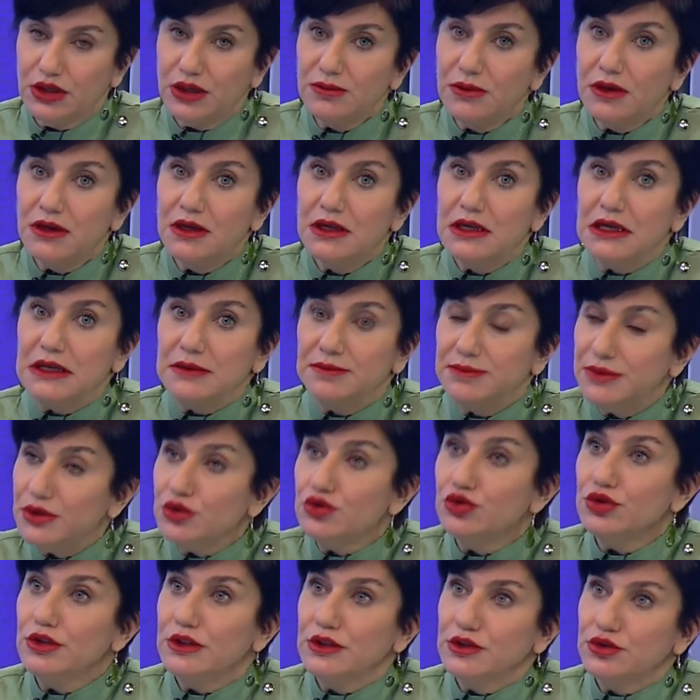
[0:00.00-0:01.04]
Ama bir
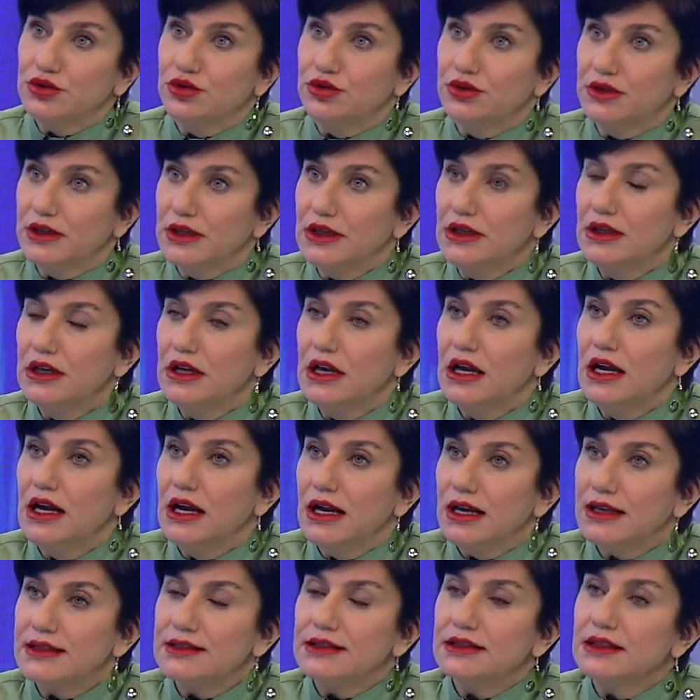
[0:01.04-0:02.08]
süre sonra
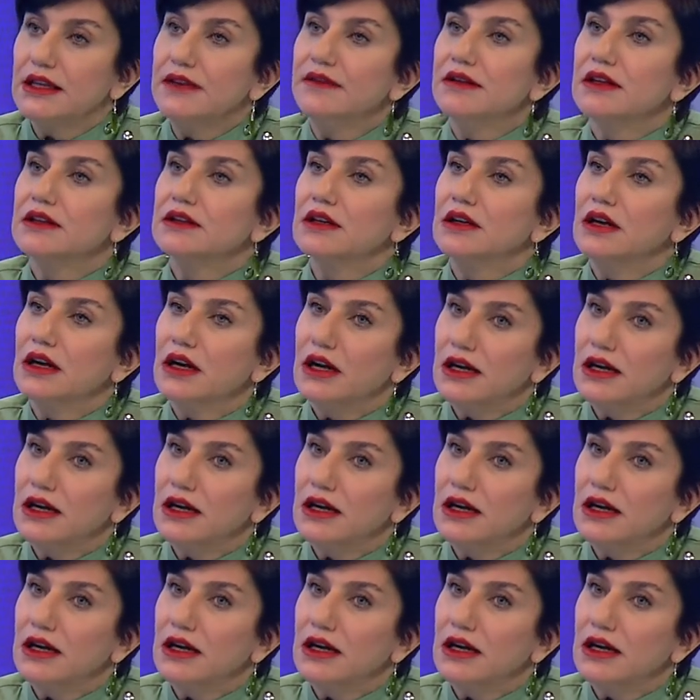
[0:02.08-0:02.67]
hastada evet